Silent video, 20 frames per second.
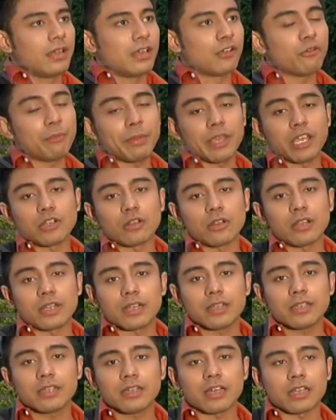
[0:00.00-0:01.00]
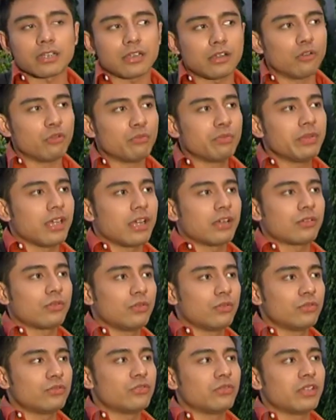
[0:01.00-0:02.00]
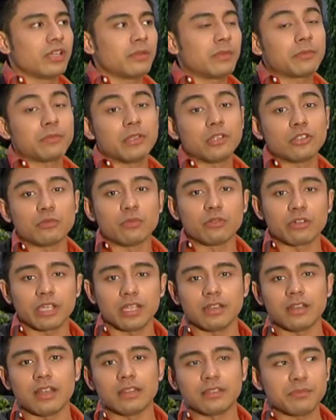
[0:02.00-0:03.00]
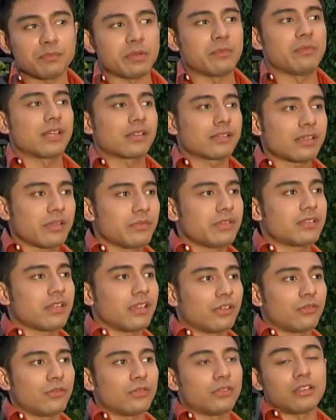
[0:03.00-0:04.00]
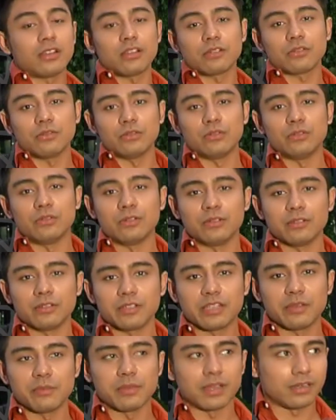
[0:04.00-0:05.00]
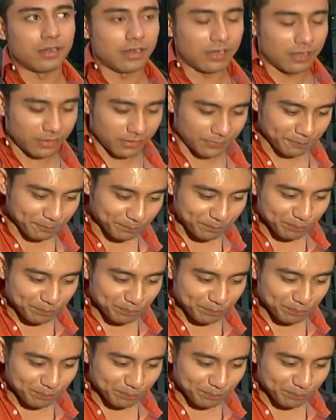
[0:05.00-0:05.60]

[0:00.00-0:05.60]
aku pengen olahraga karena hobi aku juga badminton mungkin nanti pemirsa bisa ikutin aku gimana